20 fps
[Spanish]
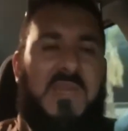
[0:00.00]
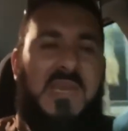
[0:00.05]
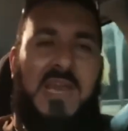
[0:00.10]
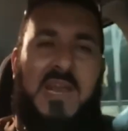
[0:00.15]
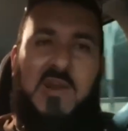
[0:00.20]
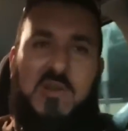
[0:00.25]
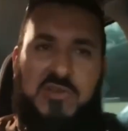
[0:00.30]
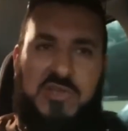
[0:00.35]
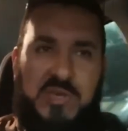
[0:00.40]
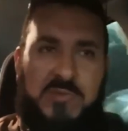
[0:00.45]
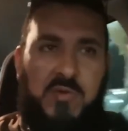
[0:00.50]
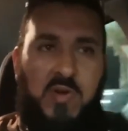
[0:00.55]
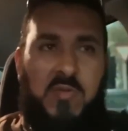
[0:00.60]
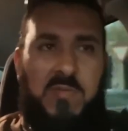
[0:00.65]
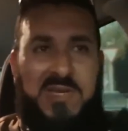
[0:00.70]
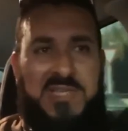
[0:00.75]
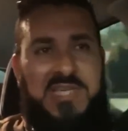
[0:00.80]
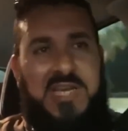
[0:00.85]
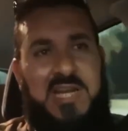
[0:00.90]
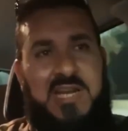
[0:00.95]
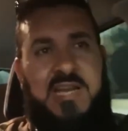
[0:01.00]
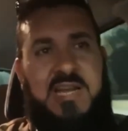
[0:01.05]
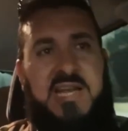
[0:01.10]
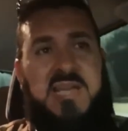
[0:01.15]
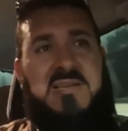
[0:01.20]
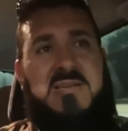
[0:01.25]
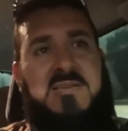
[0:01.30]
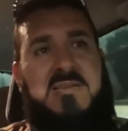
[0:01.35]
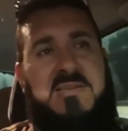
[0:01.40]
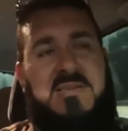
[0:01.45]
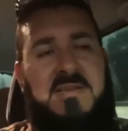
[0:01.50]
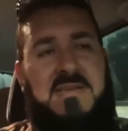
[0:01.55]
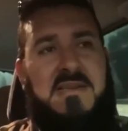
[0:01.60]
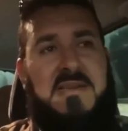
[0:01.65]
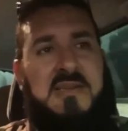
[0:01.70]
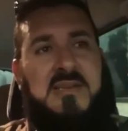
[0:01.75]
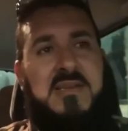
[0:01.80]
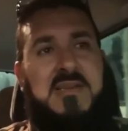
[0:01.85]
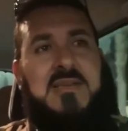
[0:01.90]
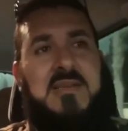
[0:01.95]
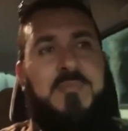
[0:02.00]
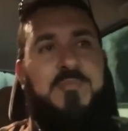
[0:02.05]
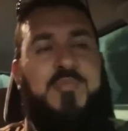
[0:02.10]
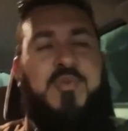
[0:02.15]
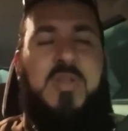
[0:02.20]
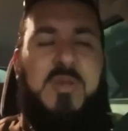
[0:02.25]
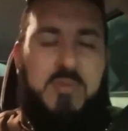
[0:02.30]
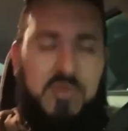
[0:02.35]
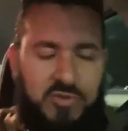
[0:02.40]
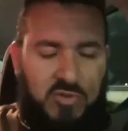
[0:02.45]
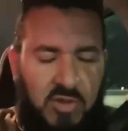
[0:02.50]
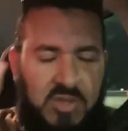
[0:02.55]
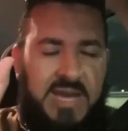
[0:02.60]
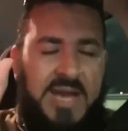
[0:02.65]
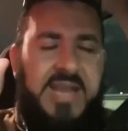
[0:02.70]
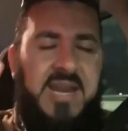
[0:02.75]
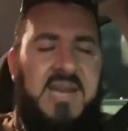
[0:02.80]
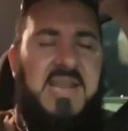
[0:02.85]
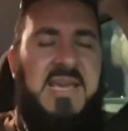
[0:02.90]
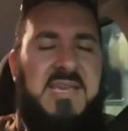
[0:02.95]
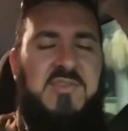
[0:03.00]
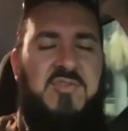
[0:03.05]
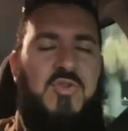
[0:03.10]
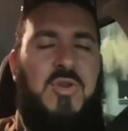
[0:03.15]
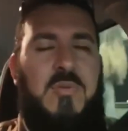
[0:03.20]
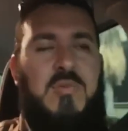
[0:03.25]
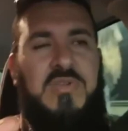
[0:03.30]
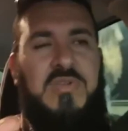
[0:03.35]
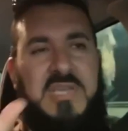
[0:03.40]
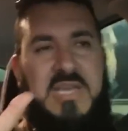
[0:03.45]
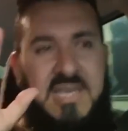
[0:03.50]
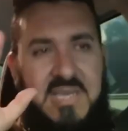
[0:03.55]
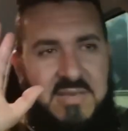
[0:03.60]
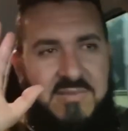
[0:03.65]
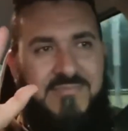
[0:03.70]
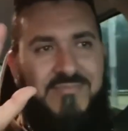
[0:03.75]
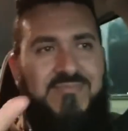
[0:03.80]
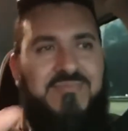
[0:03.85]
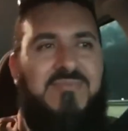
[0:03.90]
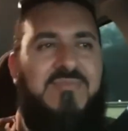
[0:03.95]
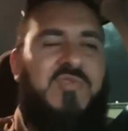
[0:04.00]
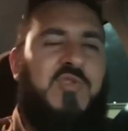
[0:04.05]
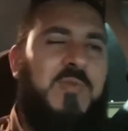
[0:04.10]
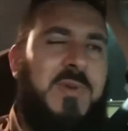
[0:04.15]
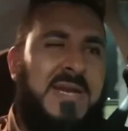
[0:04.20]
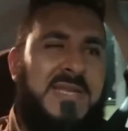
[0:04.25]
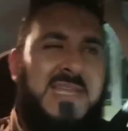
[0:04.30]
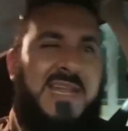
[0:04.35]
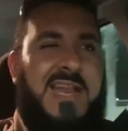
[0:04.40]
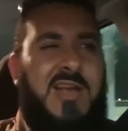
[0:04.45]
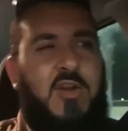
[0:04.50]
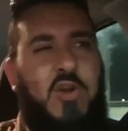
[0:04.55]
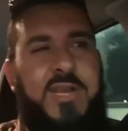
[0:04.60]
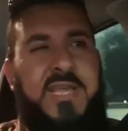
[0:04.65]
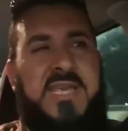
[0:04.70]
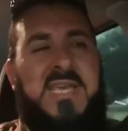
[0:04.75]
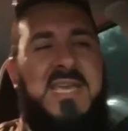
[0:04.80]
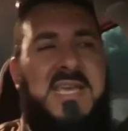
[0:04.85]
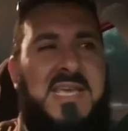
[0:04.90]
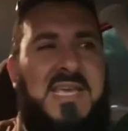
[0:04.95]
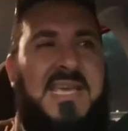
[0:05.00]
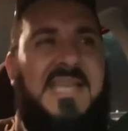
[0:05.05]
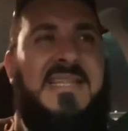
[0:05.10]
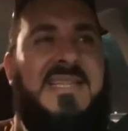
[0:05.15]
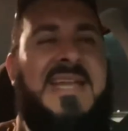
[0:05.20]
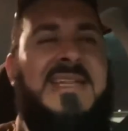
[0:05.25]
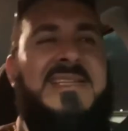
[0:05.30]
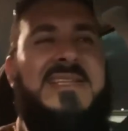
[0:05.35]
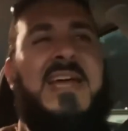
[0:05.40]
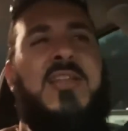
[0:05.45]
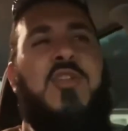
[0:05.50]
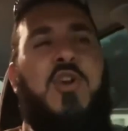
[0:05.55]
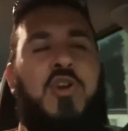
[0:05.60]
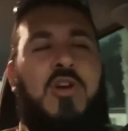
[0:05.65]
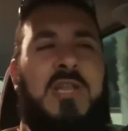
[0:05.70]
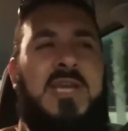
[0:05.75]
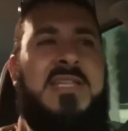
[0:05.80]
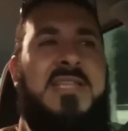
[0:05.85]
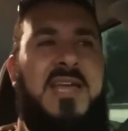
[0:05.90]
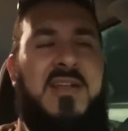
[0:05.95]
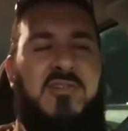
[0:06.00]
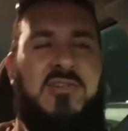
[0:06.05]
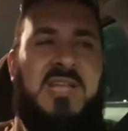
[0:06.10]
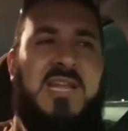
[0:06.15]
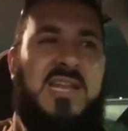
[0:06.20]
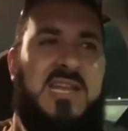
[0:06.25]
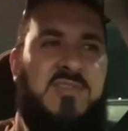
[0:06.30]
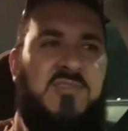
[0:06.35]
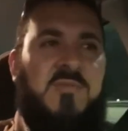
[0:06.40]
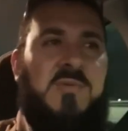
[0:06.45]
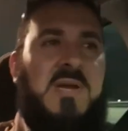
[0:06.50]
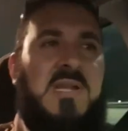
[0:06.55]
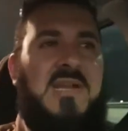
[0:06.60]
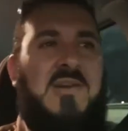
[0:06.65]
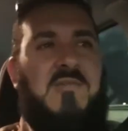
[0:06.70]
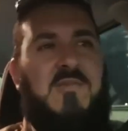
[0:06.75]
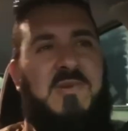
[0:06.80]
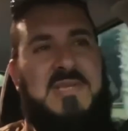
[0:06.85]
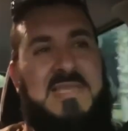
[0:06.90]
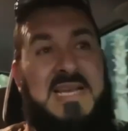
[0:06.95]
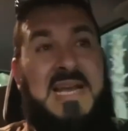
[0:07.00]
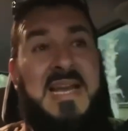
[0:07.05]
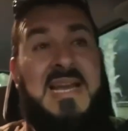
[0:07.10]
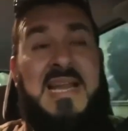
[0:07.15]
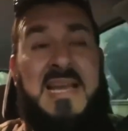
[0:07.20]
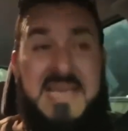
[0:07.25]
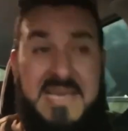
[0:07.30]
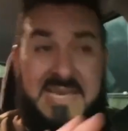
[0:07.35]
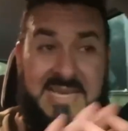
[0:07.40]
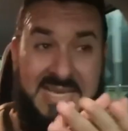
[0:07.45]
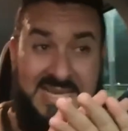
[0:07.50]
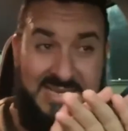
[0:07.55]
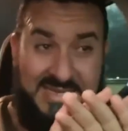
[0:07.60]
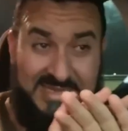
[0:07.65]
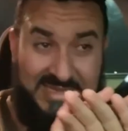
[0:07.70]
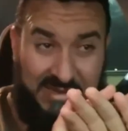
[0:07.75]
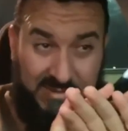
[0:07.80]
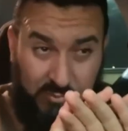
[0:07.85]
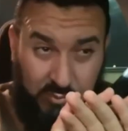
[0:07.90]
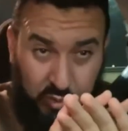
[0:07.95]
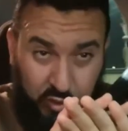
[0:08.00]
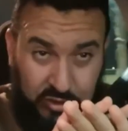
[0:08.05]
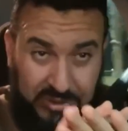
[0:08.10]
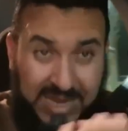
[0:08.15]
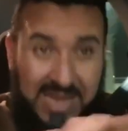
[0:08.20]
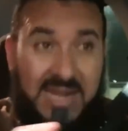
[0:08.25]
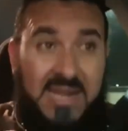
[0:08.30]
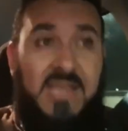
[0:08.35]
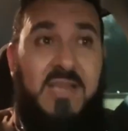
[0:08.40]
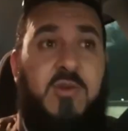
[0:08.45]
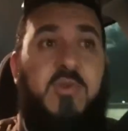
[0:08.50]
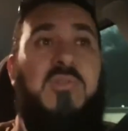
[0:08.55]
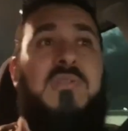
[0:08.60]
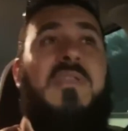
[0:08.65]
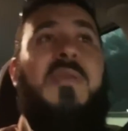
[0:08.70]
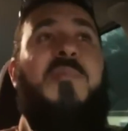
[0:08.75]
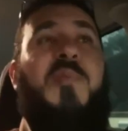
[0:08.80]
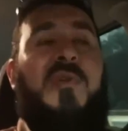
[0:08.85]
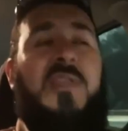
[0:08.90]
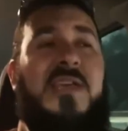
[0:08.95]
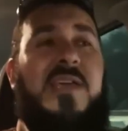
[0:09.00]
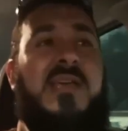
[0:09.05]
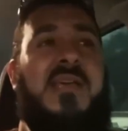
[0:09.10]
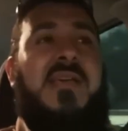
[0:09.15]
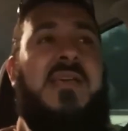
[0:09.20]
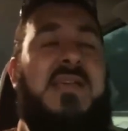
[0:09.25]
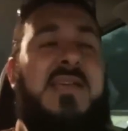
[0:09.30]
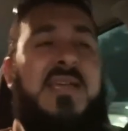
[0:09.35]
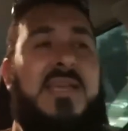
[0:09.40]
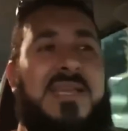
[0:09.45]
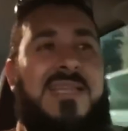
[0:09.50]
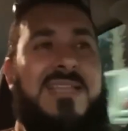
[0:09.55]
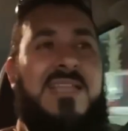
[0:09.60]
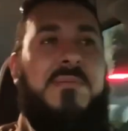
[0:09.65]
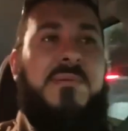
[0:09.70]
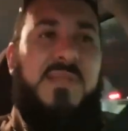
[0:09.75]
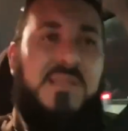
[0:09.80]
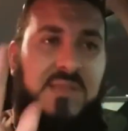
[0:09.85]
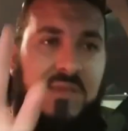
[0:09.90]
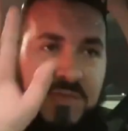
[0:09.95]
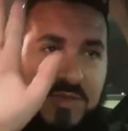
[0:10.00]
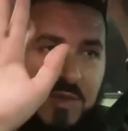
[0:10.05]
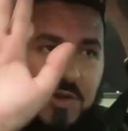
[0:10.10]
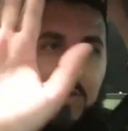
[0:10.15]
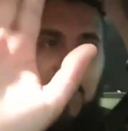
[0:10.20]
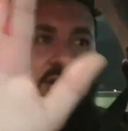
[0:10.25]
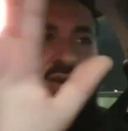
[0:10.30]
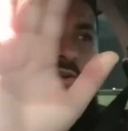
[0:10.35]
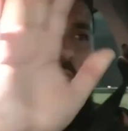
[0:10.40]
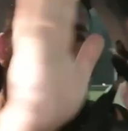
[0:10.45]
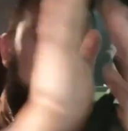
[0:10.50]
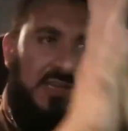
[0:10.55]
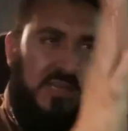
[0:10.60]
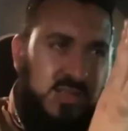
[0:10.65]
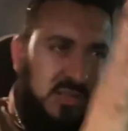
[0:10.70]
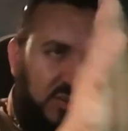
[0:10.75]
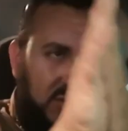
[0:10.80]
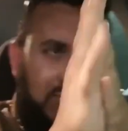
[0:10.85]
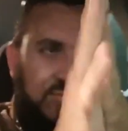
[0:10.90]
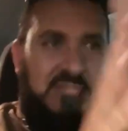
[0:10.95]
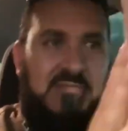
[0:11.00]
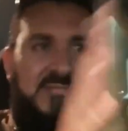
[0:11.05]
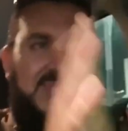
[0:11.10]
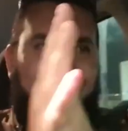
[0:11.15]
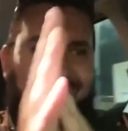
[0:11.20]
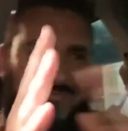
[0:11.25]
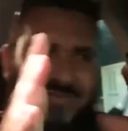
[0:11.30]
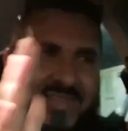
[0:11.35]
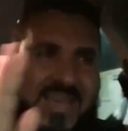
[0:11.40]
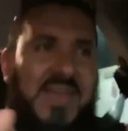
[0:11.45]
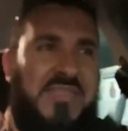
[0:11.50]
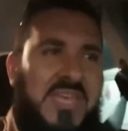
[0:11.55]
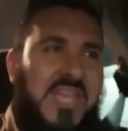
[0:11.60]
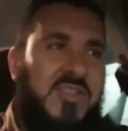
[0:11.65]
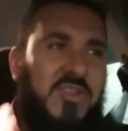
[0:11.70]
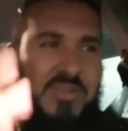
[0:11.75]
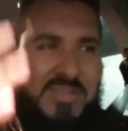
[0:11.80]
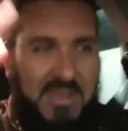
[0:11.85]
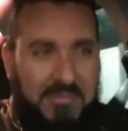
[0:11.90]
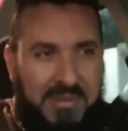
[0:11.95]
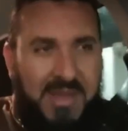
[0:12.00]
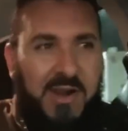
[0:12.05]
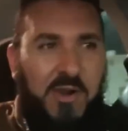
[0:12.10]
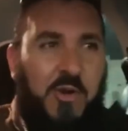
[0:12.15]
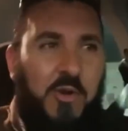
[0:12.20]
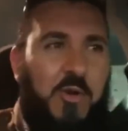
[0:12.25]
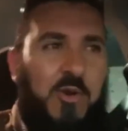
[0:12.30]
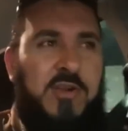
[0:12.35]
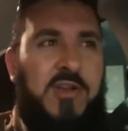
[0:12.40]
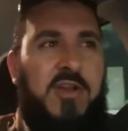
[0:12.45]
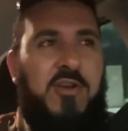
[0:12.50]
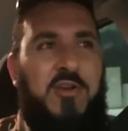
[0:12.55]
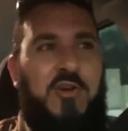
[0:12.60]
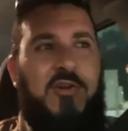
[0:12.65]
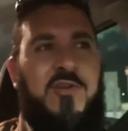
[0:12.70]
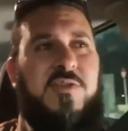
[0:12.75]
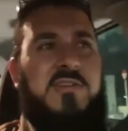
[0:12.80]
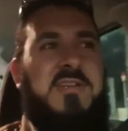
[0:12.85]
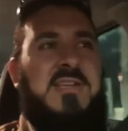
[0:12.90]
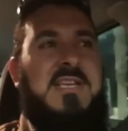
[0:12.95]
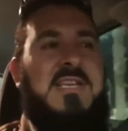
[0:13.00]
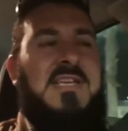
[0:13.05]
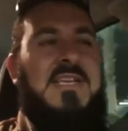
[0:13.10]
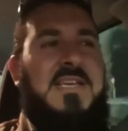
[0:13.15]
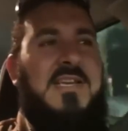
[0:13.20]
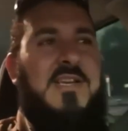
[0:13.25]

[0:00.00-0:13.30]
Él nos llevó, mashallah, pudimos tocarla y estuvimos, eh, subhanallah, intentando conectar con Allah subhanahu wa ta'ala sin buscar ningún tipo de, bendición, haciendo tabarruk con,